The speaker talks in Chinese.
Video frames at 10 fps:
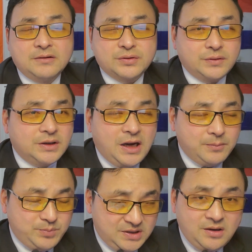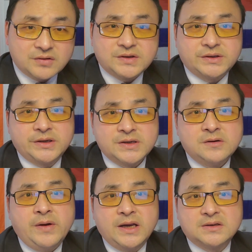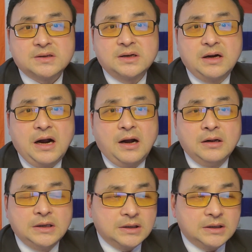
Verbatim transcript: 所以他比较适合这个位置啊。